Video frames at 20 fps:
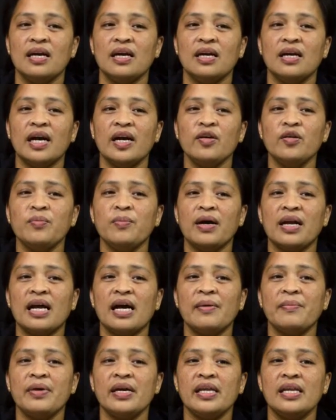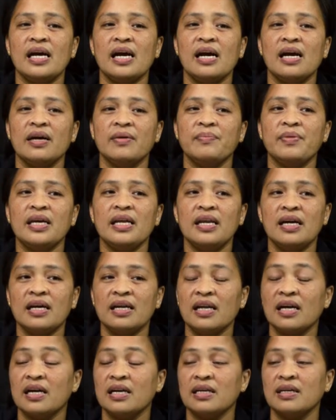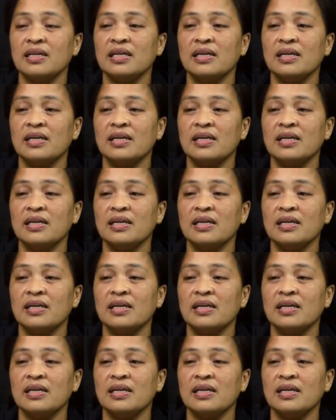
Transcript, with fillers: Ngayon, marami na ang bilang ng